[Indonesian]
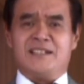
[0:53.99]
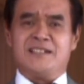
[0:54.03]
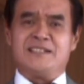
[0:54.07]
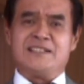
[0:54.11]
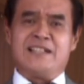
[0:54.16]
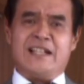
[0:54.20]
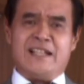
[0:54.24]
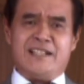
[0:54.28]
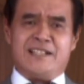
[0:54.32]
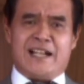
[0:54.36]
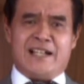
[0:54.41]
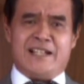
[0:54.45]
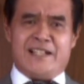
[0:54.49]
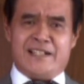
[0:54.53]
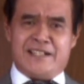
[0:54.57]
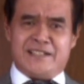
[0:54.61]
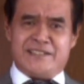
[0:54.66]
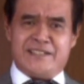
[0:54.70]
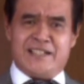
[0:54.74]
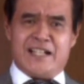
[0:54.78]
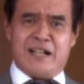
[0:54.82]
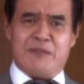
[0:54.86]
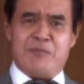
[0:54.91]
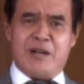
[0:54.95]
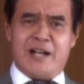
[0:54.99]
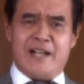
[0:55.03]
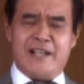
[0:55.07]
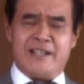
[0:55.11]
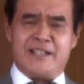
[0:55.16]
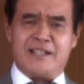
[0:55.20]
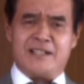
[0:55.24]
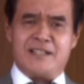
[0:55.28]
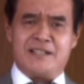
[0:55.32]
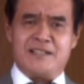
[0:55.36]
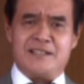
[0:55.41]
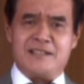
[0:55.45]
dari keadaan yang tidak
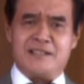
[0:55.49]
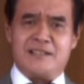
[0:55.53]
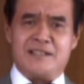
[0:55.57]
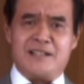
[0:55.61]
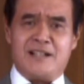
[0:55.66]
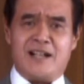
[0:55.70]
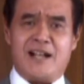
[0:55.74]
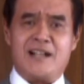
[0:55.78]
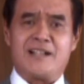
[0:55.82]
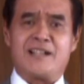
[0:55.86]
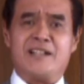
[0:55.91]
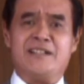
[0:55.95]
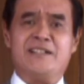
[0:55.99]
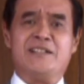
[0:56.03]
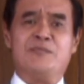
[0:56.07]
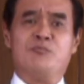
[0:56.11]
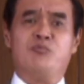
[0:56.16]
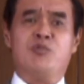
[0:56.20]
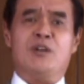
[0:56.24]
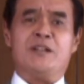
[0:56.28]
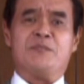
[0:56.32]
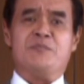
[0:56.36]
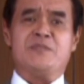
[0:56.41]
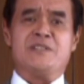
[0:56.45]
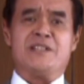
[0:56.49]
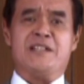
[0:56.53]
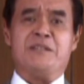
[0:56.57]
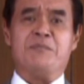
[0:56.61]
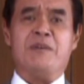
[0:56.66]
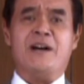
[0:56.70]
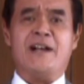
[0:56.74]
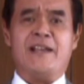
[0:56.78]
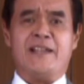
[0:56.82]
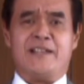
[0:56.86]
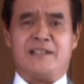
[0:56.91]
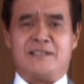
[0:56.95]
baik akan dibuat menjadi
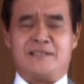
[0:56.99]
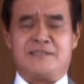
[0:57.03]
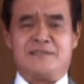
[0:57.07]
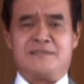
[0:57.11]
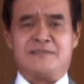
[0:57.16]
baik.